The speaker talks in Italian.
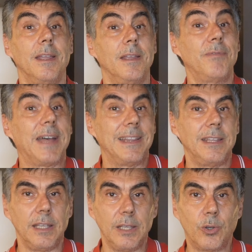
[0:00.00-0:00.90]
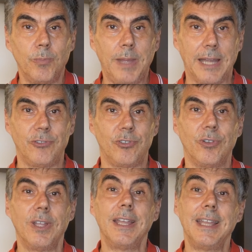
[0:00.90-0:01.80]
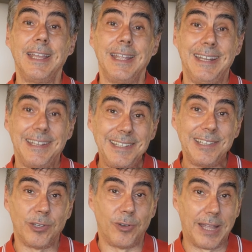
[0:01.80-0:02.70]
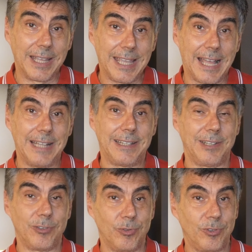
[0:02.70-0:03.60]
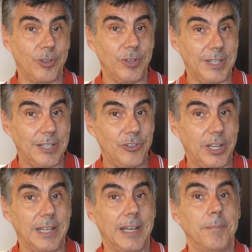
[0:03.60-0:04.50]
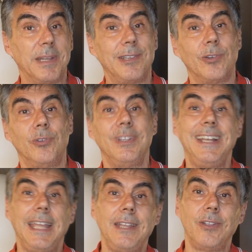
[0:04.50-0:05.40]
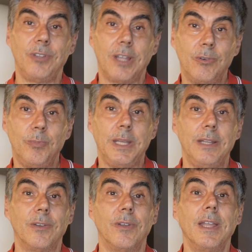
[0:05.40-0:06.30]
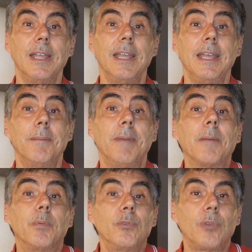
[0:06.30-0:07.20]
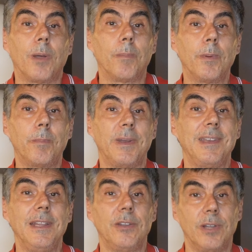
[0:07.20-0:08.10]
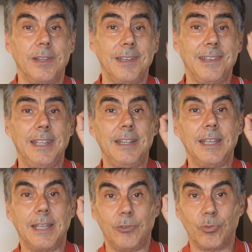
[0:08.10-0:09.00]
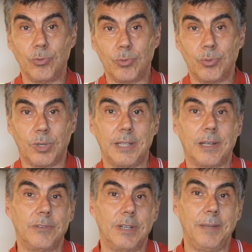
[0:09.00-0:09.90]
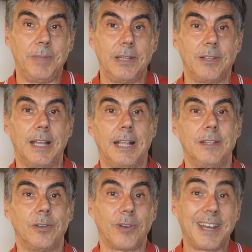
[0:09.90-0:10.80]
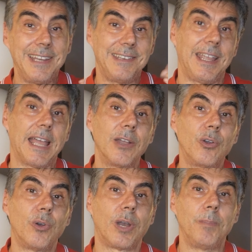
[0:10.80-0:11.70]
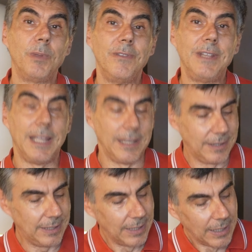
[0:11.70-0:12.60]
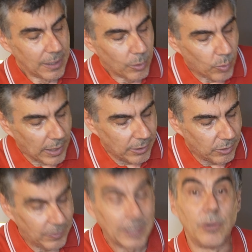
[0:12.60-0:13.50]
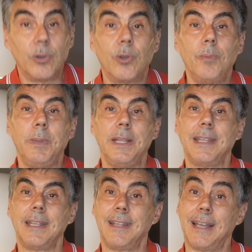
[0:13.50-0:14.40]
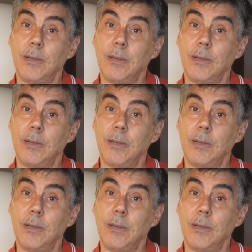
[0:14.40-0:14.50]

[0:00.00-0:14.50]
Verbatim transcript: Infatti in commercio ne esistono anche altre soluzioni del genere, ma sono di legno o di alluminio ma purtroppo presentano antiestetiche giunture tra un elemento e l'altro, rese ancora più evidenti quando vengono colpite dalla